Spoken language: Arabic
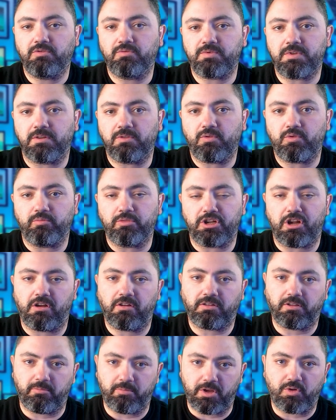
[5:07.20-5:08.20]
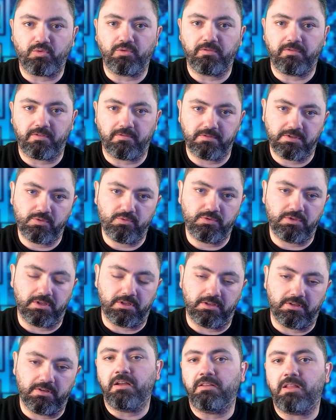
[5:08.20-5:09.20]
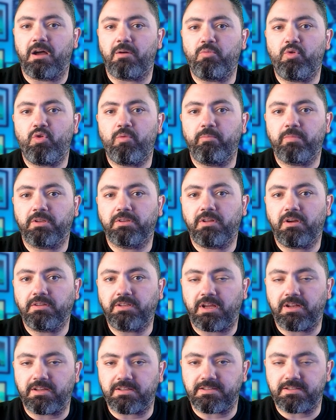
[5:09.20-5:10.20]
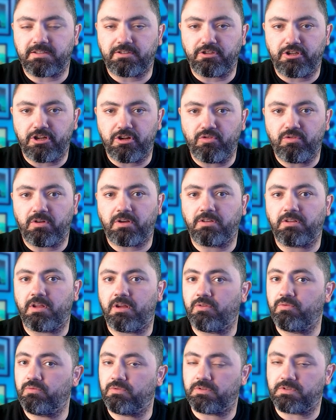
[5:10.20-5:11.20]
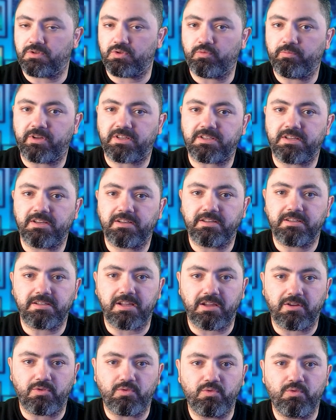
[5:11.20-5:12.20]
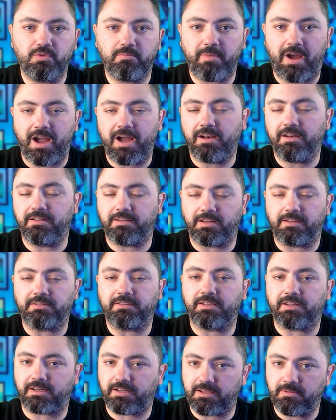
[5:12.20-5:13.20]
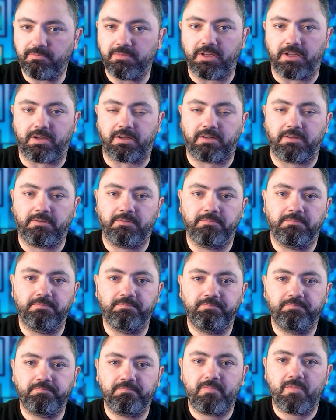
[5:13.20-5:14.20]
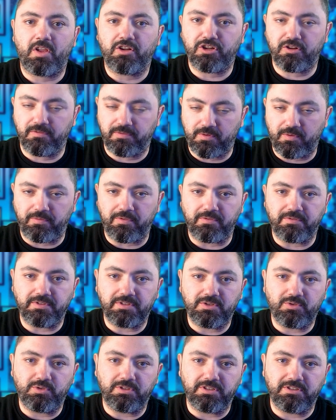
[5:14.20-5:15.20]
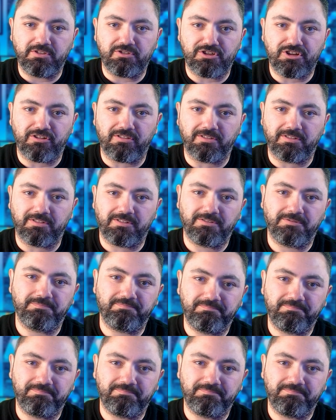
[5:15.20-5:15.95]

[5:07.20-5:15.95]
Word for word: يوصلكم إشعار لما يكون في فيديو جديد دعمكم بالضغط على زر شكرا أو السوبر سانكس هيكون محل تقدير كبير أشوفكم في فيديو جديد إن شاء الله